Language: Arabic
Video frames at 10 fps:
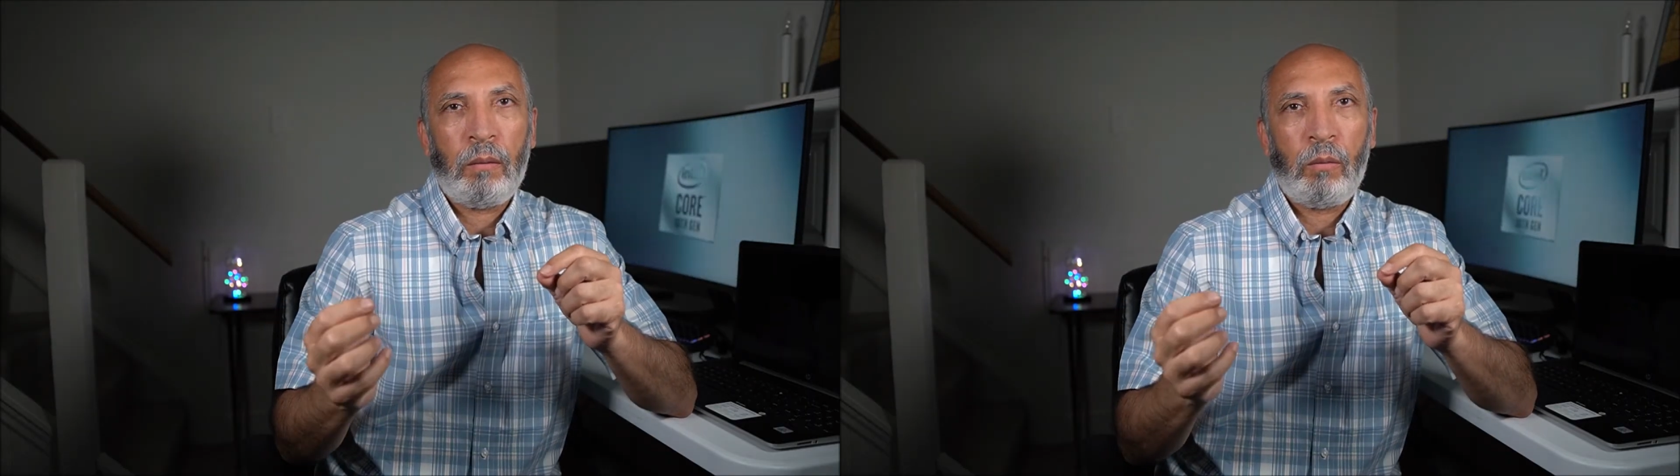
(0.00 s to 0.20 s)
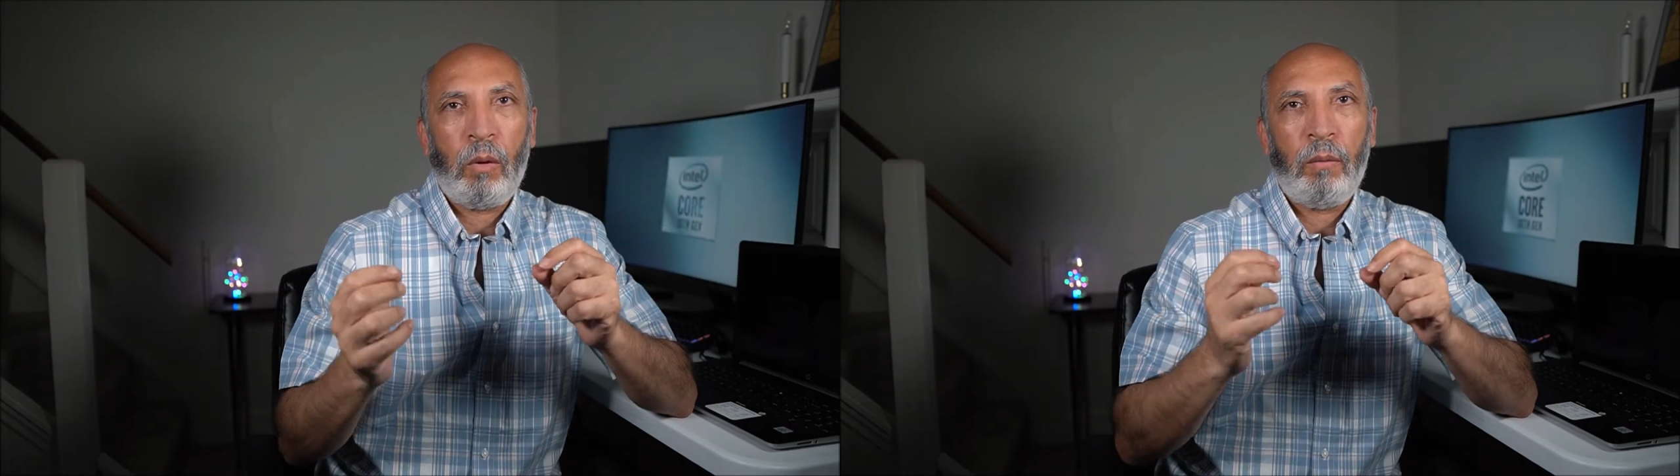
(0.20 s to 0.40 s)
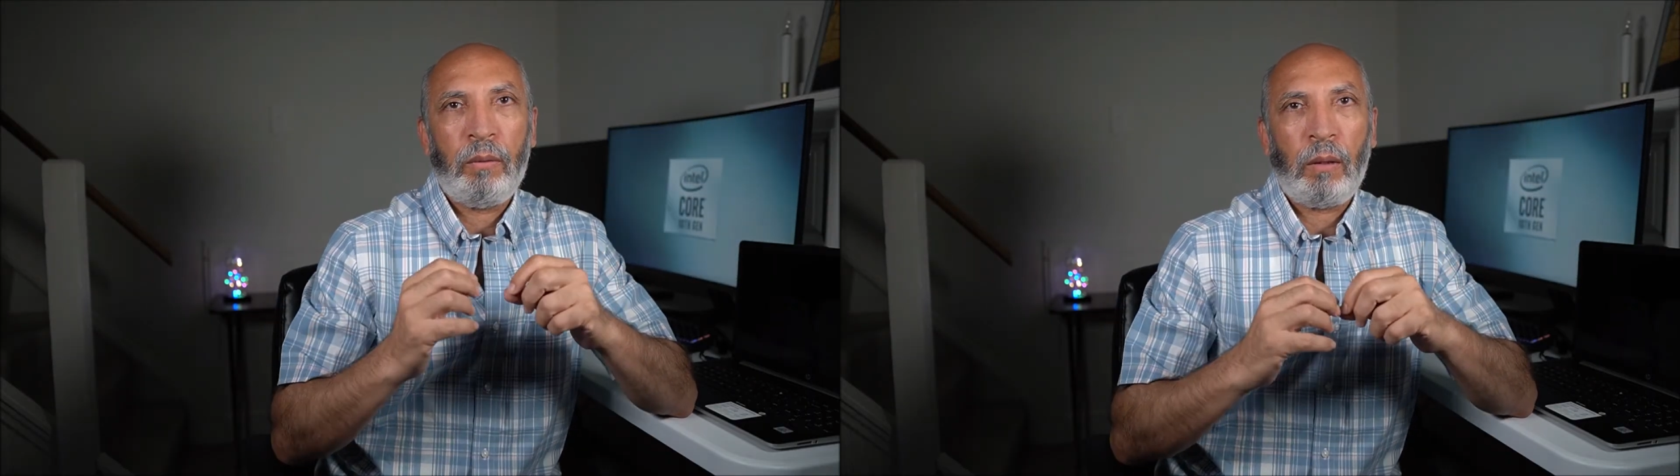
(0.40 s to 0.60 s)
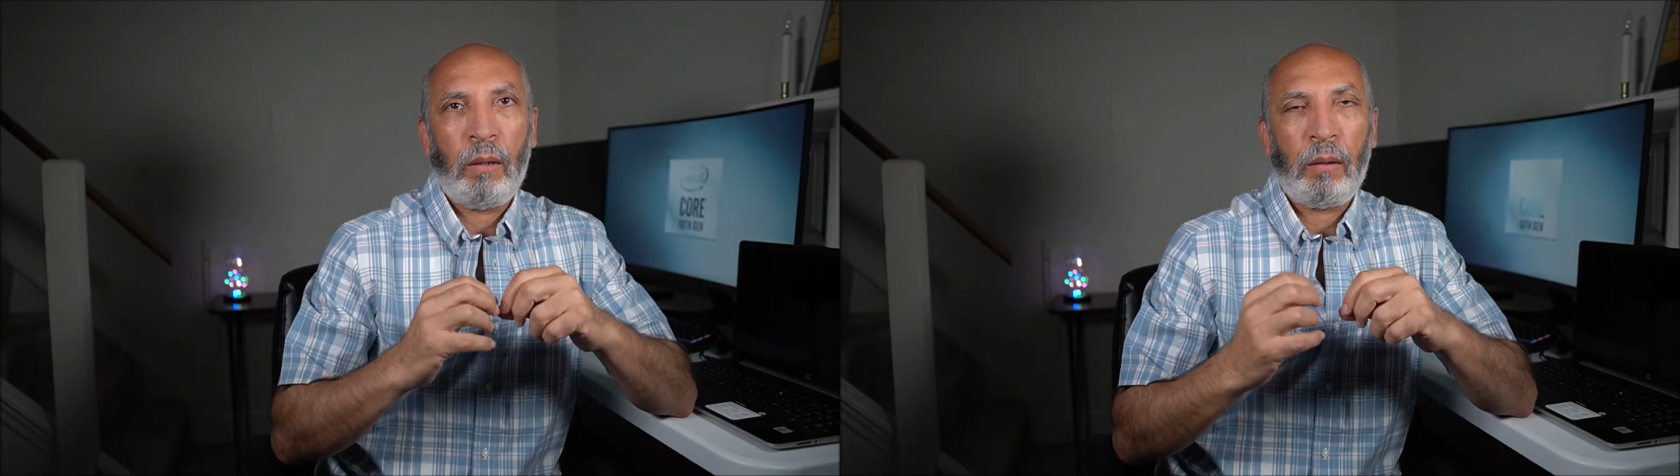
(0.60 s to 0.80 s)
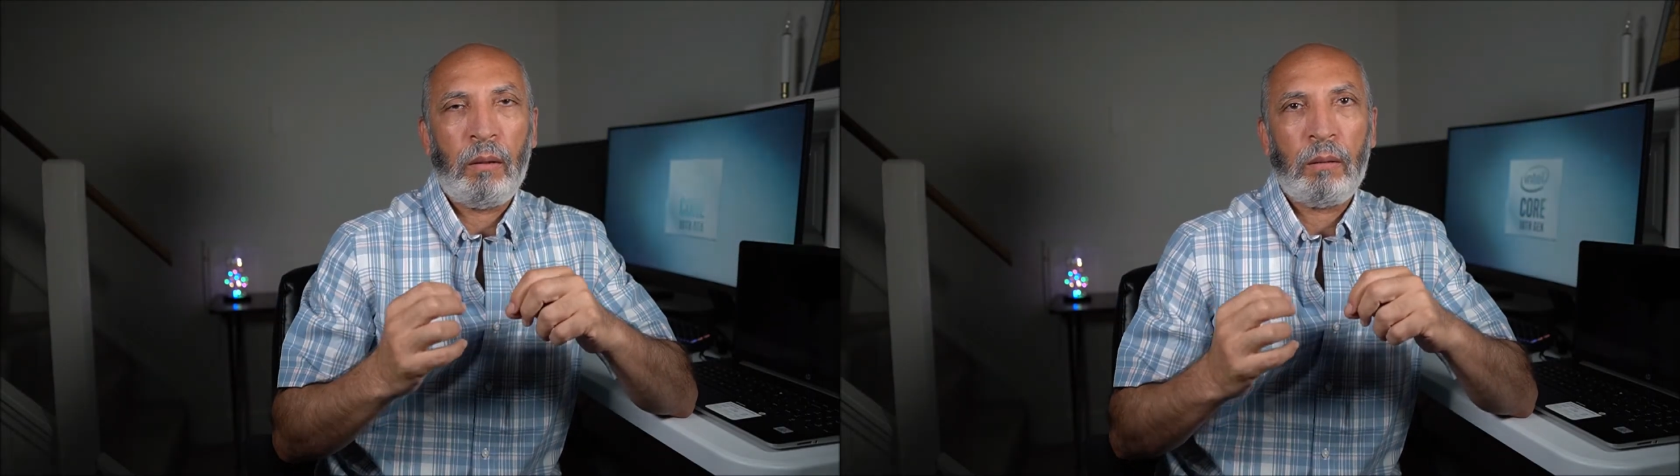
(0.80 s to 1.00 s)
وكل ما فيه
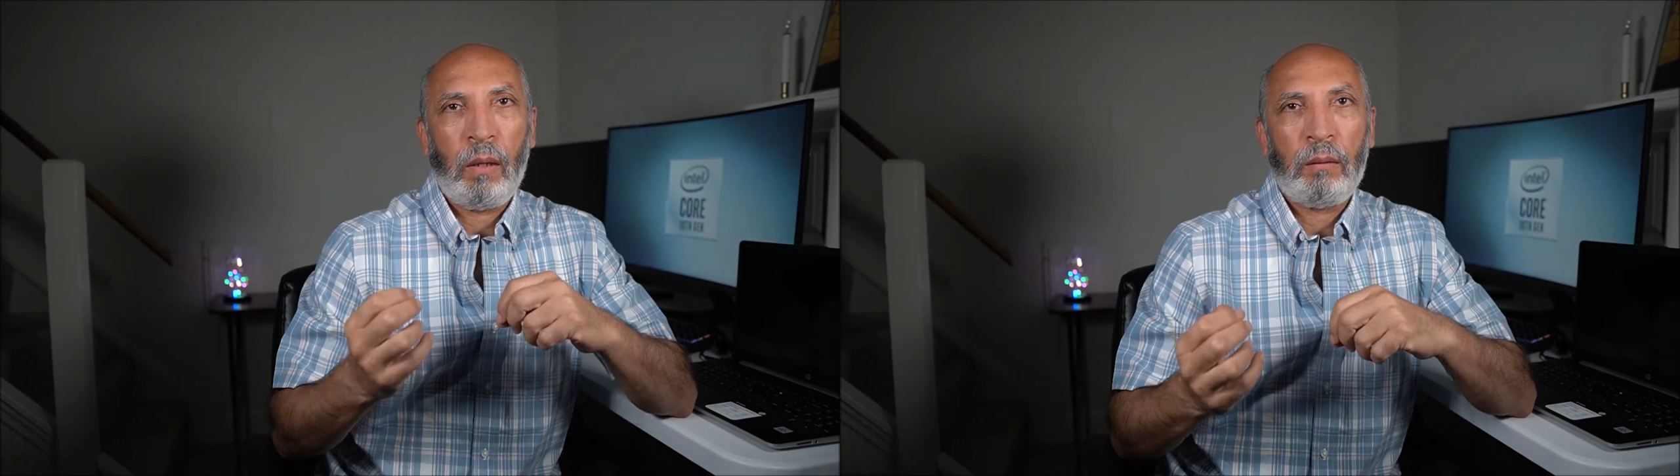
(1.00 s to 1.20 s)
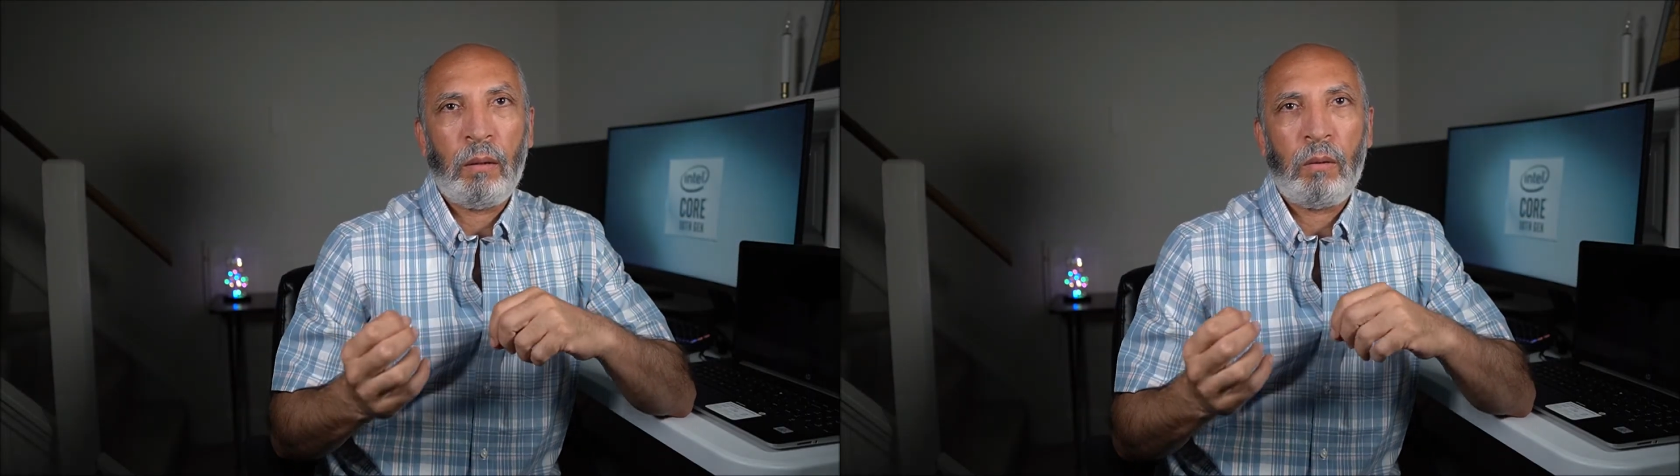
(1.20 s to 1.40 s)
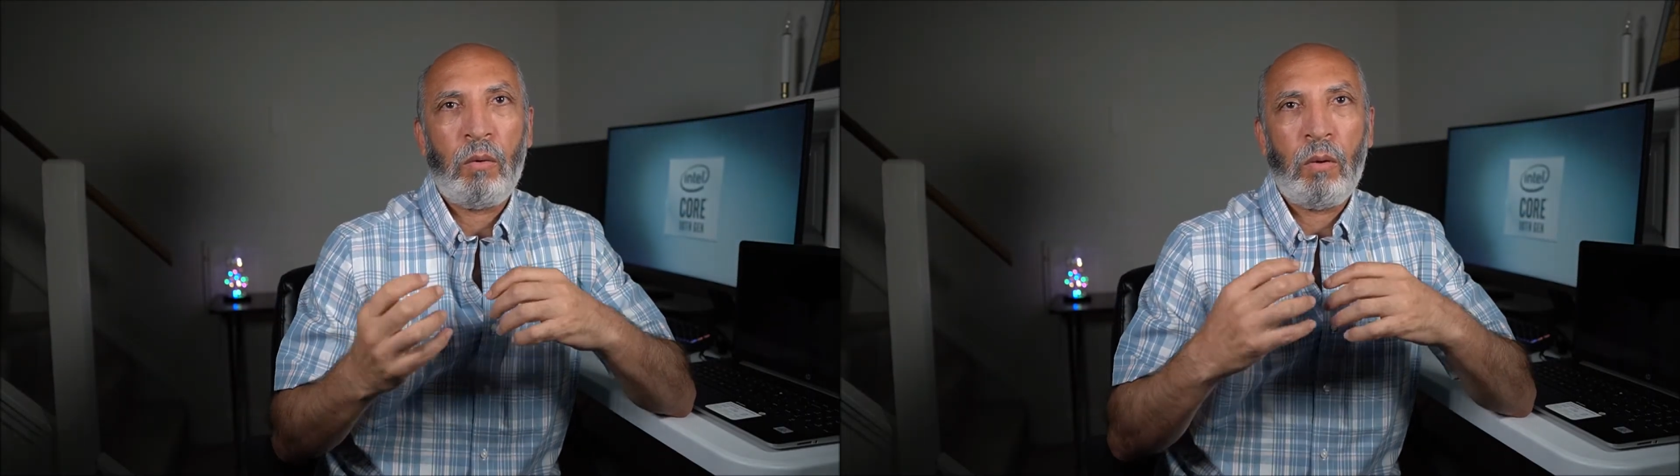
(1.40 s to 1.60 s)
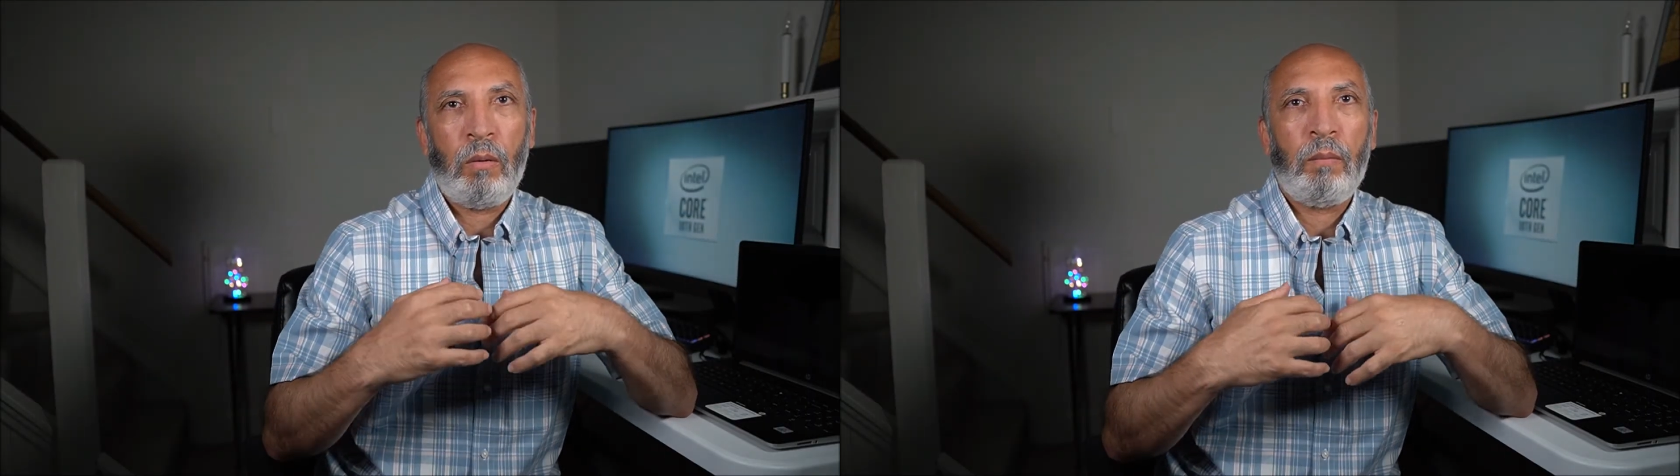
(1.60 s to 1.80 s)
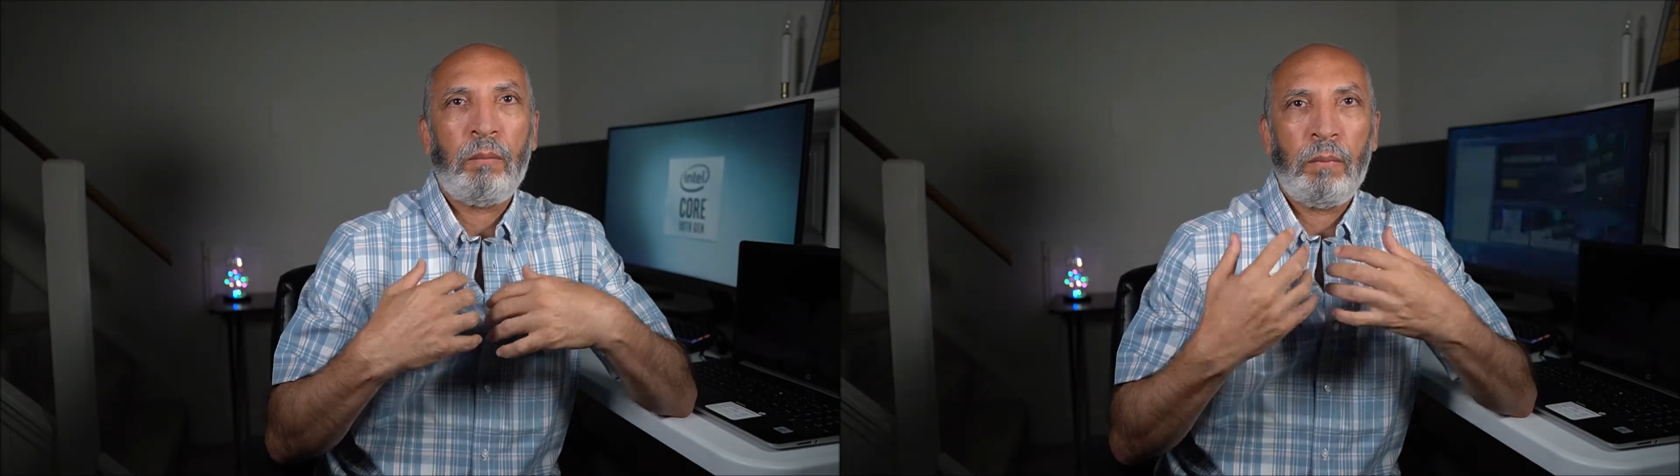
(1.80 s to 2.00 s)
تعليقات اكتر هو